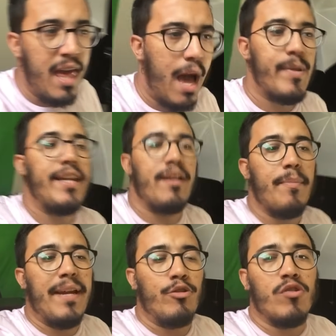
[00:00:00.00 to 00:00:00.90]
A
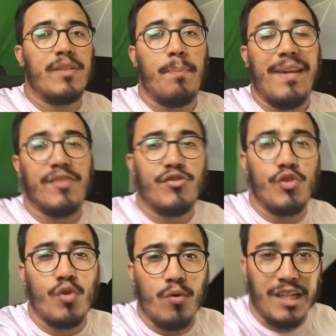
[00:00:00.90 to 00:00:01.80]
Marília Mendonça
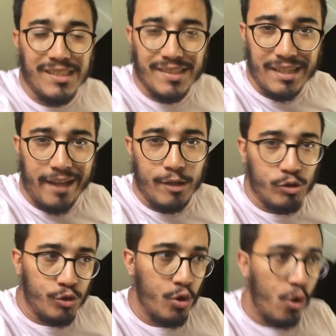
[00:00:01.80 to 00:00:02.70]
precisou cancelar
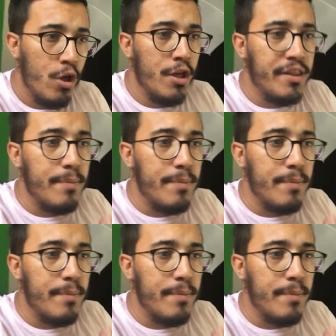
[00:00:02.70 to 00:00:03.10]
um show